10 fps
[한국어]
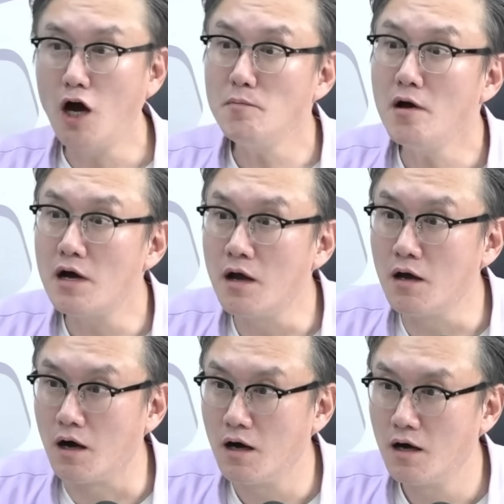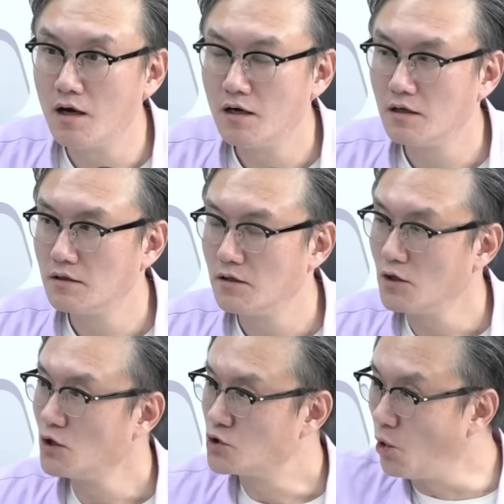혁명가예요. 그냥
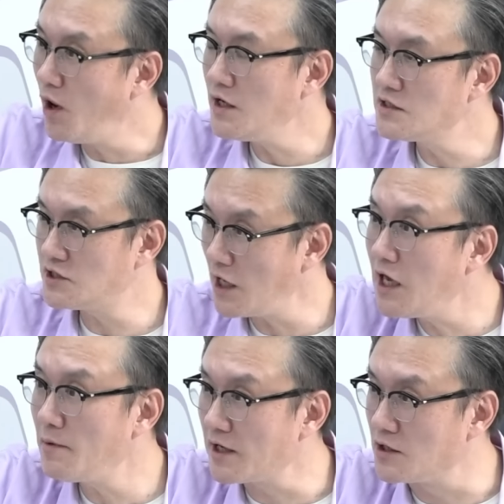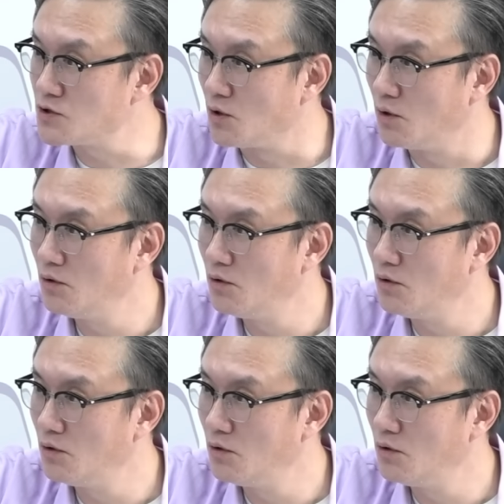혁명가야? 좋아하는 체계바라 있죠.